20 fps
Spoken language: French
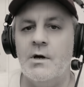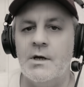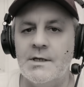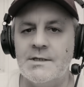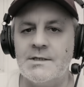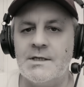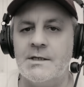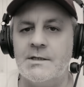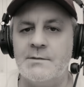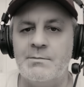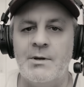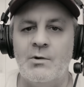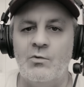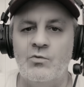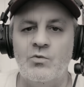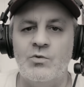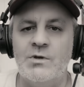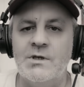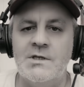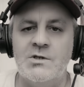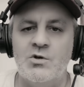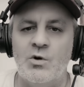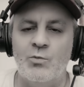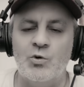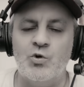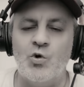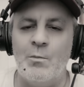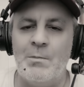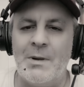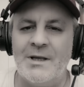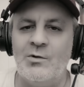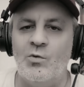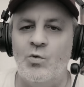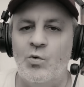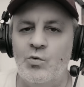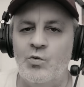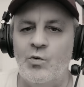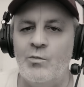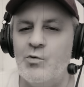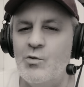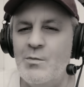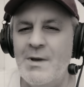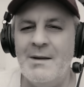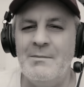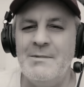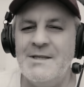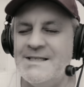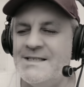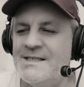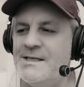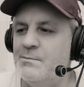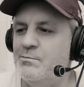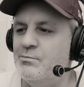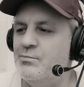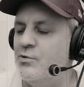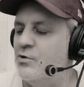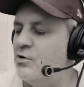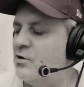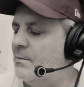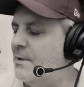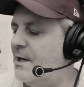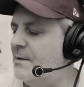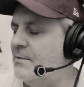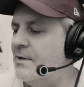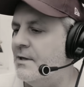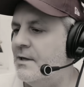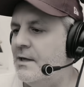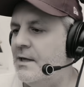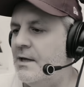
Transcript: espérons donc qu'ils en montrent pas trop non plus, mais un petit peu quand même.